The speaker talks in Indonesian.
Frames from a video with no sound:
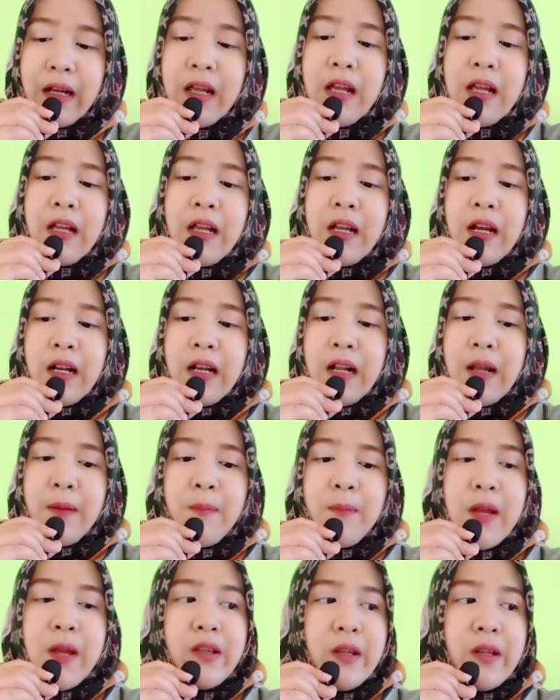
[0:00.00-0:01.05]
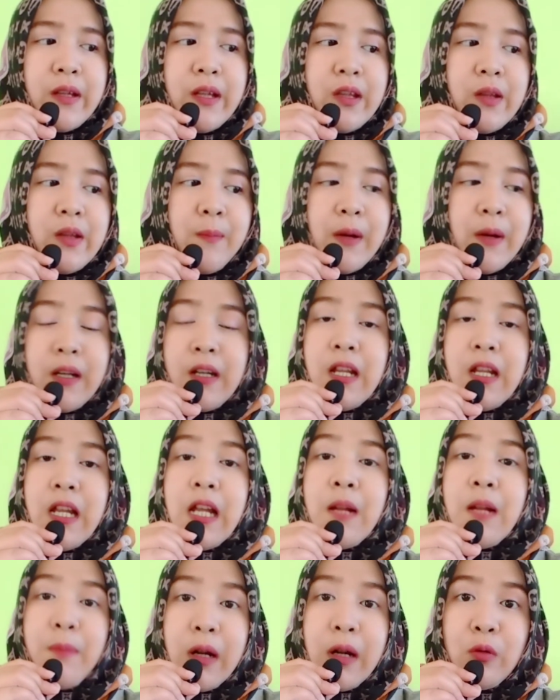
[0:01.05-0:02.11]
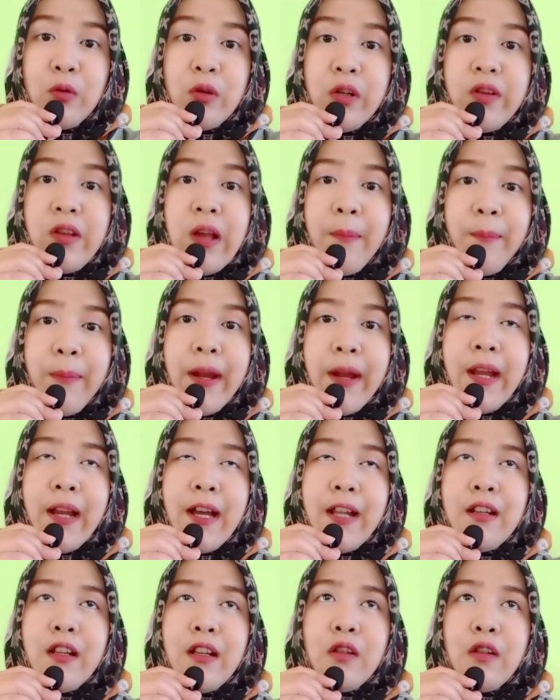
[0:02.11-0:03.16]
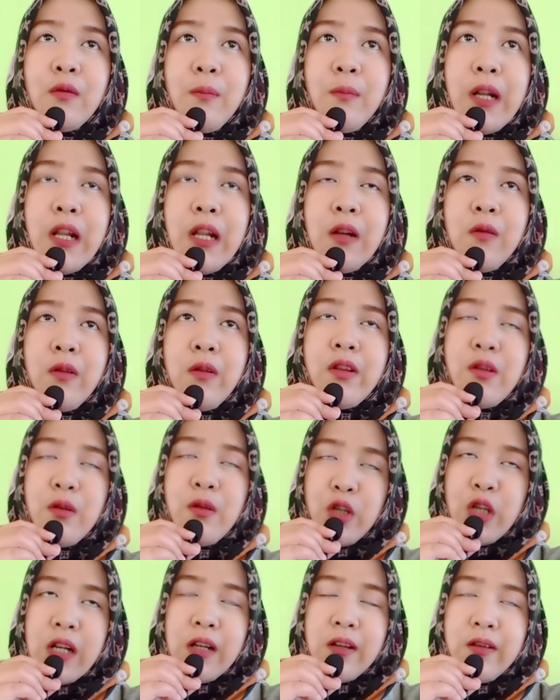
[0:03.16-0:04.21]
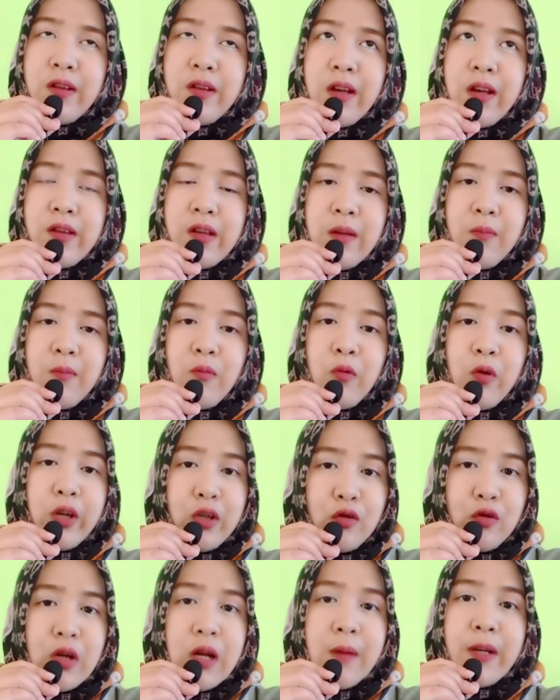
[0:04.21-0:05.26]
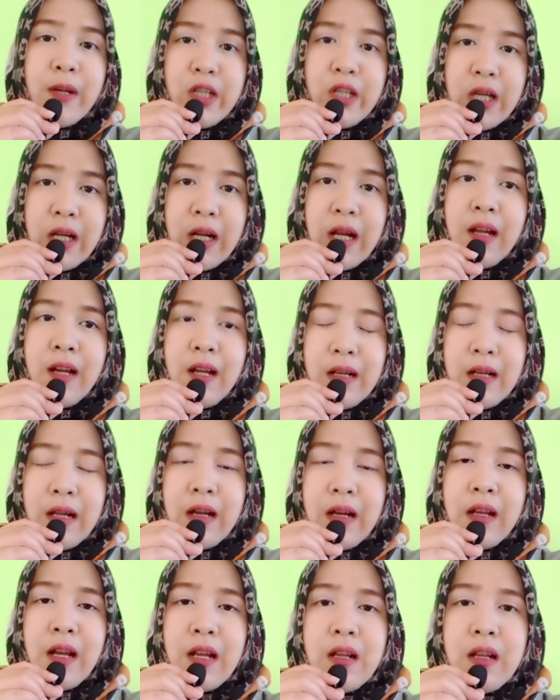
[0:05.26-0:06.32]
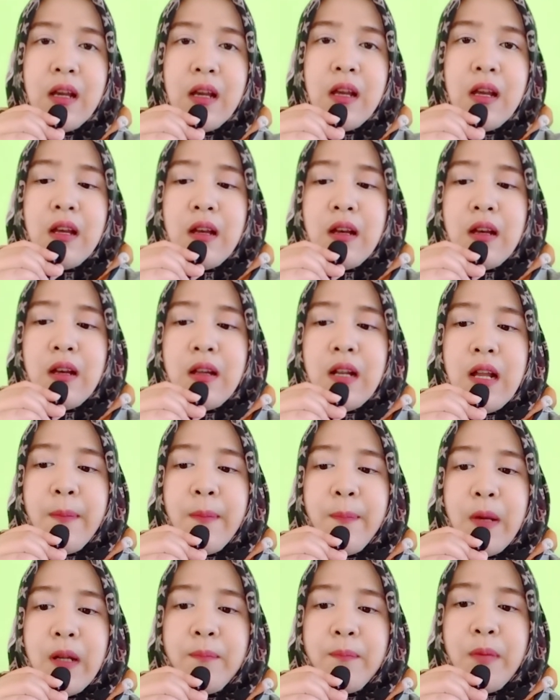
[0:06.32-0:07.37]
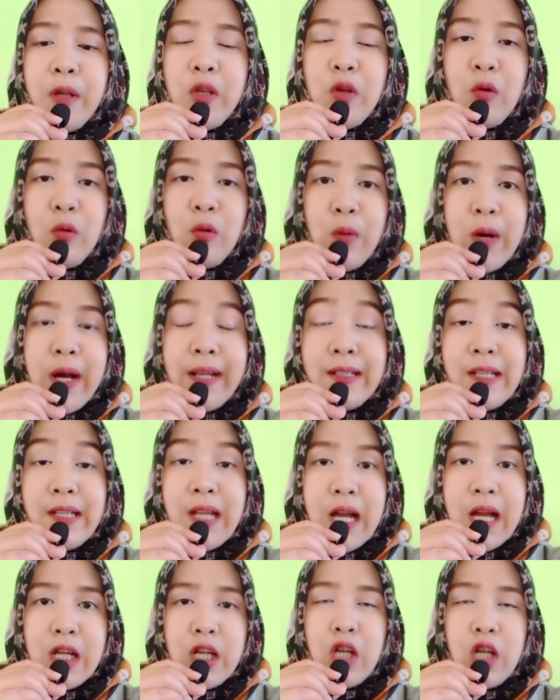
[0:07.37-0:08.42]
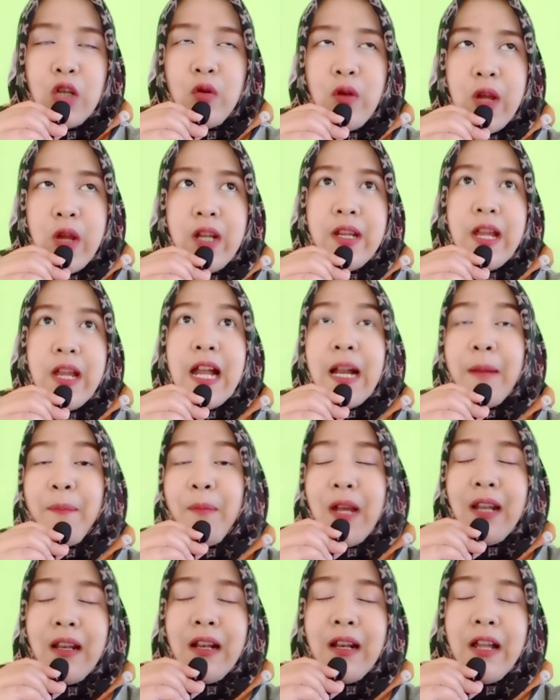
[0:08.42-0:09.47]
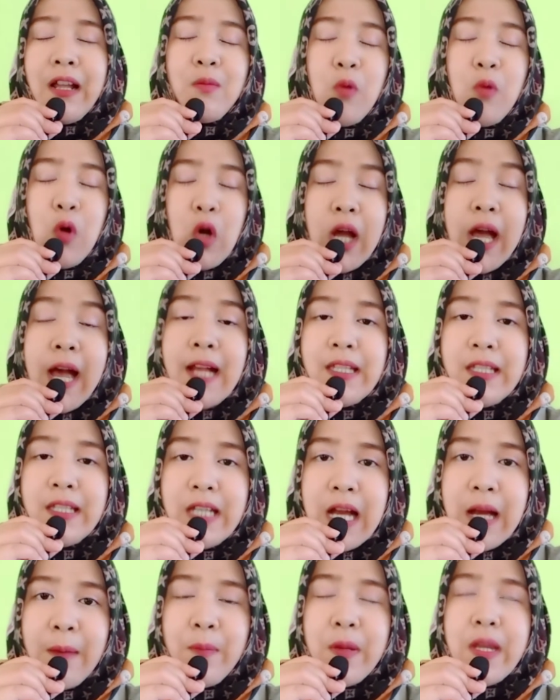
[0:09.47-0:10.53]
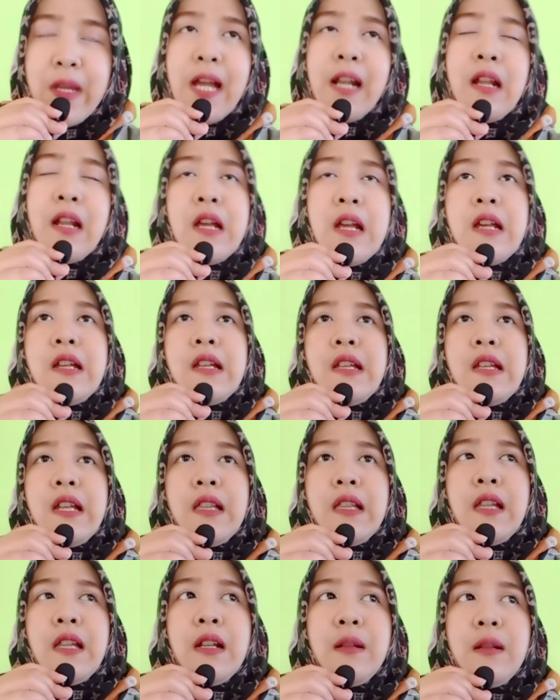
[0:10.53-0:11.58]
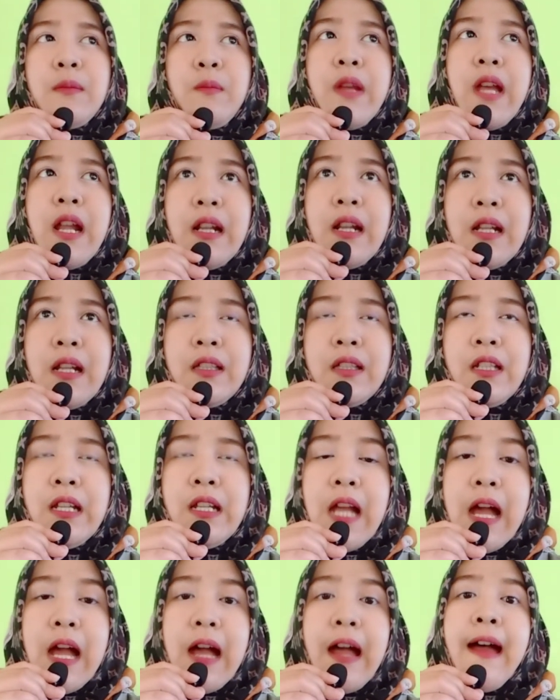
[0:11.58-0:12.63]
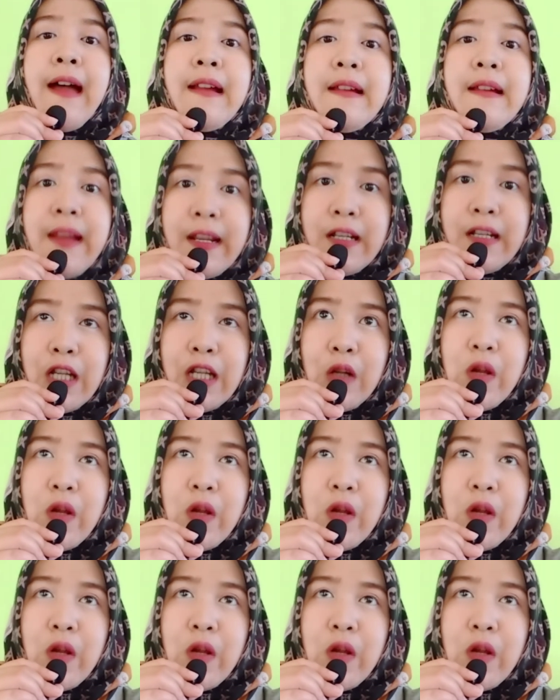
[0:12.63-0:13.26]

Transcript: karena biasanya seperti ini kan perlu disampaikan gitu melalui sosialisasi mungkin juga masyarakat akan e, dapat penyuluhannya gitu ya diharapkanlah semoga aja biar kita biar nanti ini nggak kaget gitu ya